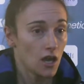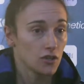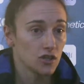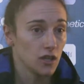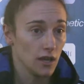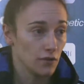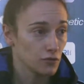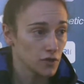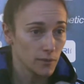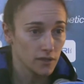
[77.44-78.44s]
Sì, era
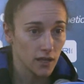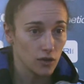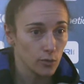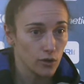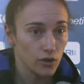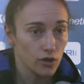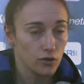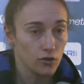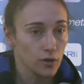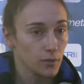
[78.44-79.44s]
fondamentale come
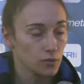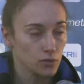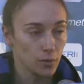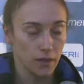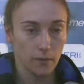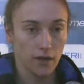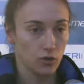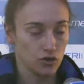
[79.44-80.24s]
ho ripetuto prima,